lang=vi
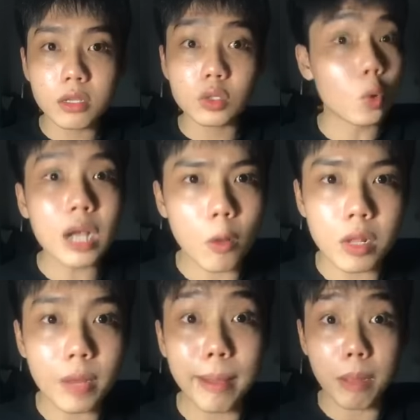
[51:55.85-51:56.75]
chửi không
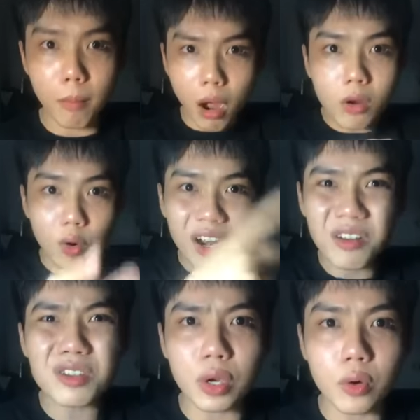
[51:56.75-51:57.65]
vậy các bạn mà mở cửa ra
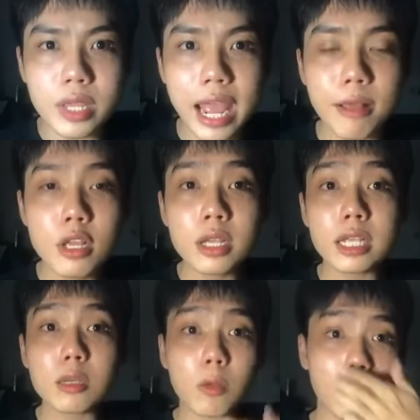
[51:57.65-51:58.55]
đứng chửi nha cái
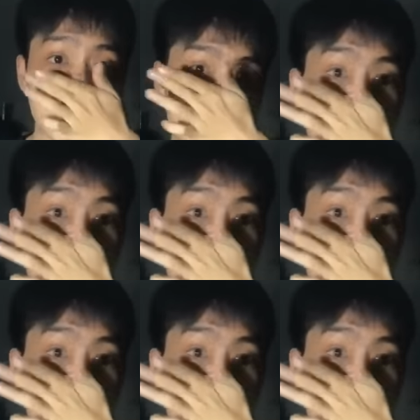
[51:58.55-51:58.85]
xong rồi cái